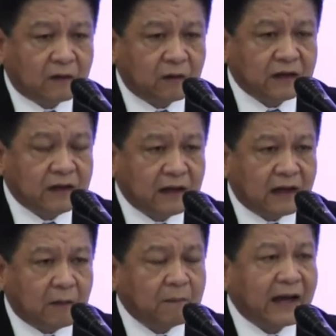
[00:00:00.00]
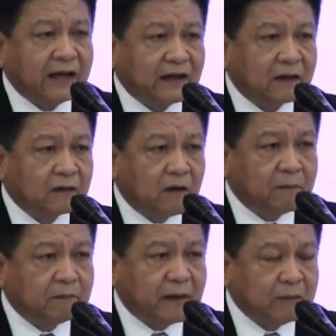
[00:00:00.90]
คนที่เอาไปเนี่ยก็
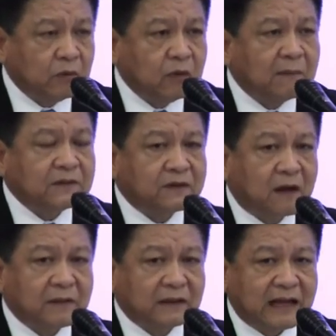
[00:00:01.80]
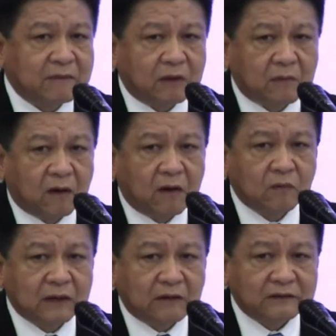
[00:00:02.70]
เป็นผู้รับผิดชอบเองตามพรบข้อ
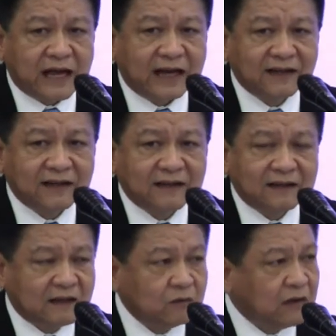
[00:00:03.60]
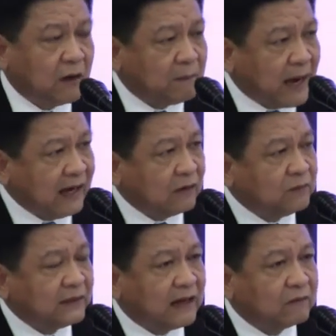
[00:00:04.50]
มูลข่าวสารถ้าคุณเอาไปแล้ว
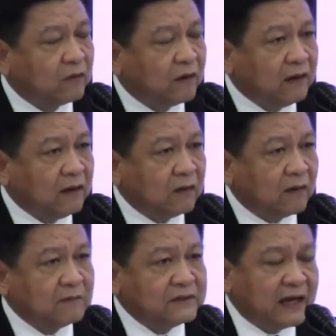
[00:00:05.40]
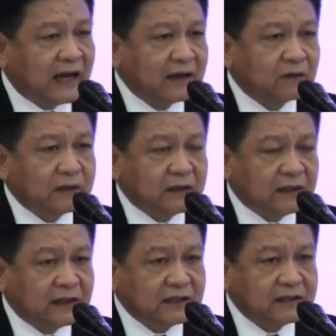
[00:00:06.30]
คุณไปทำความเสียหายคนอื่
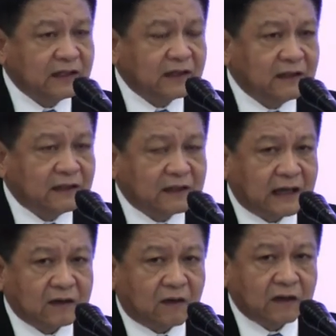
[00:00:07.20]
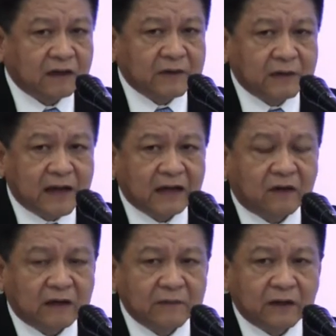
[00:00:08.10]
นเนี่ยเช่นการขอทะเบียนบ้าน
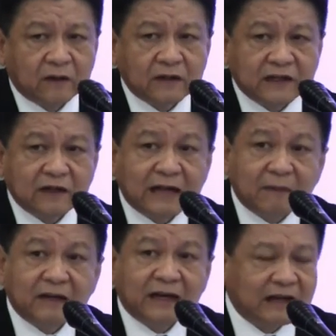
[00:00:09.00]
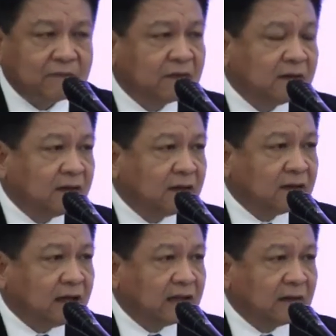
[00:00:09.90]
ขอทะเบียนรถอย่างที่เราทำกันแล้วครับ
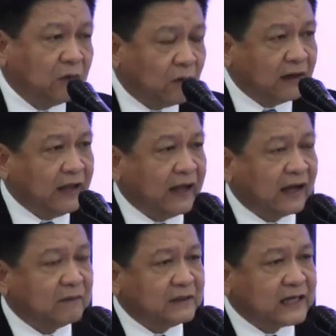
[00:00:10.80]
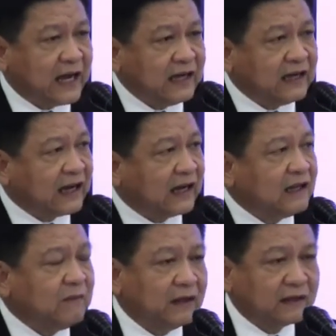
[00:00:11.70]
ถ้าตำรวจเองเอาไปใช้ในทาง
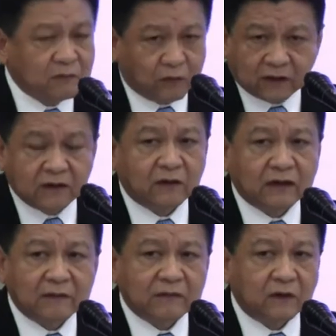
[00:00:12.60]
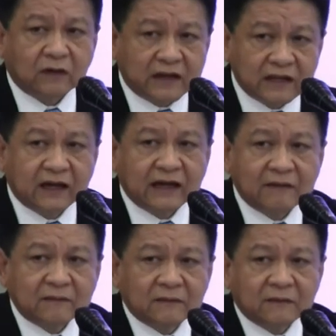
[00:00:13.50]
ที่ผิดตำรวจก็โดนนะครับก็โดนกันเยอะนะครับ